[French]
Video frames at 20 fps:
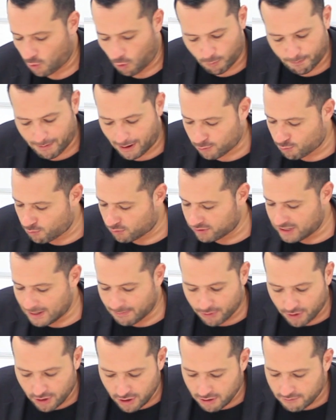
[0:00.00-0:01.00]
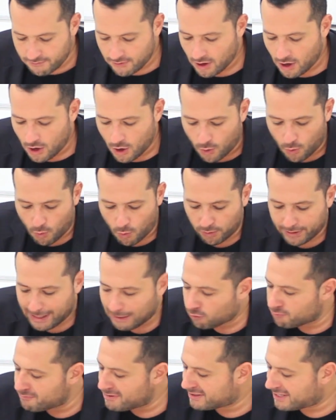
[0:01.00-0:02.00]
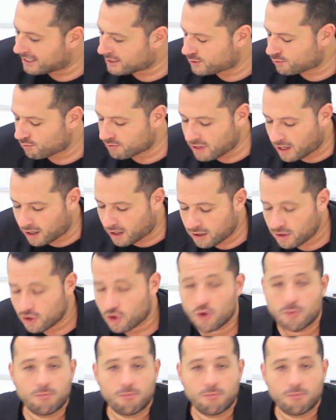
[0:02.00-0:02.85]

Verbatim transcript: On parcourt l'épreuve, on regarde combien de textes on a.